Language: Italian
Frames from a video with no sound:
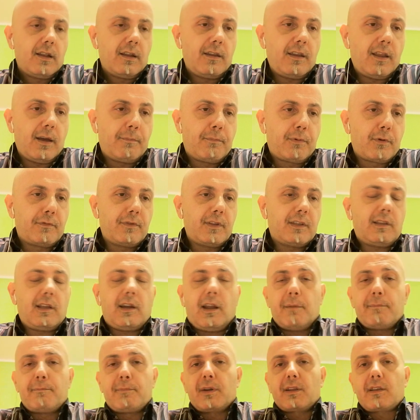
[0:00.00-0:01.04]
ne
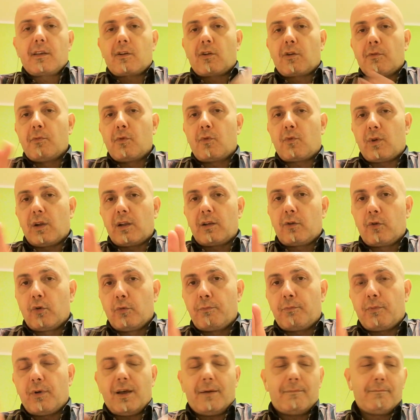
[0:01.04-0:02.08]
approfitterà perché comunque il
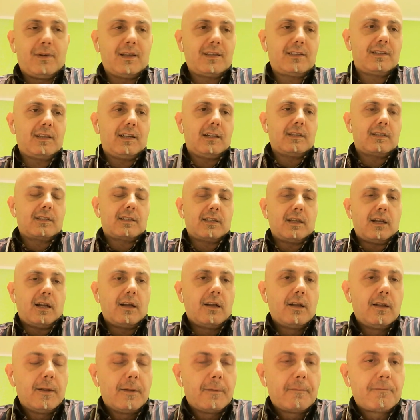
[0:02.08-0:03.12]
gruppo è abbastanza
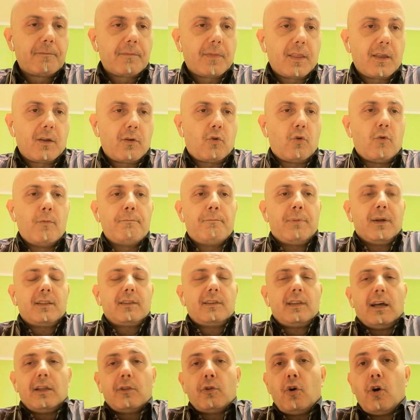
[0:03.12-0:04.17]

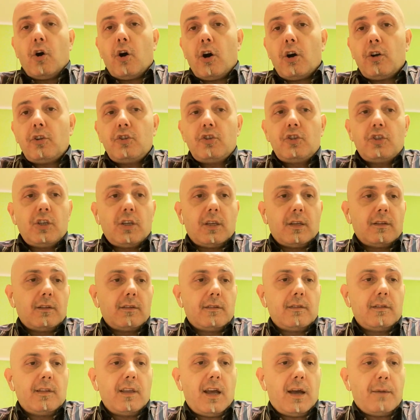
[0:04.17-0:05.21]
compattato. Oggi
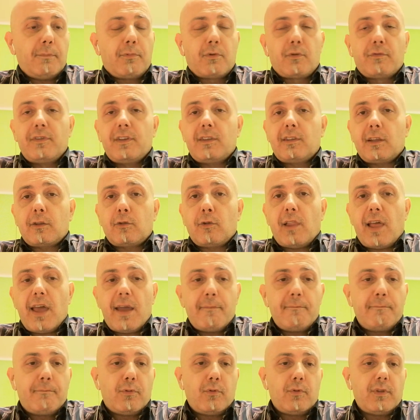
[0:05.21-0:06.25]
ne ha approfittato
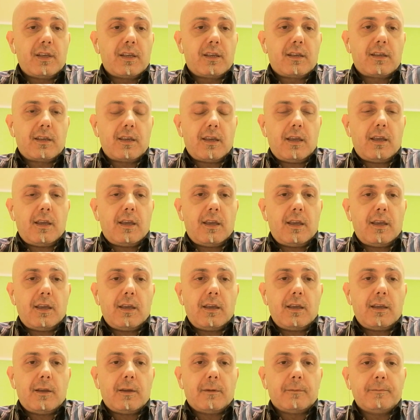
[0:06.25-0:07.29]
l'Empoli
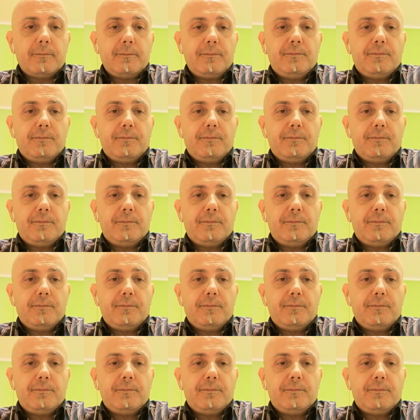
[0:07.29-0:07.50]
che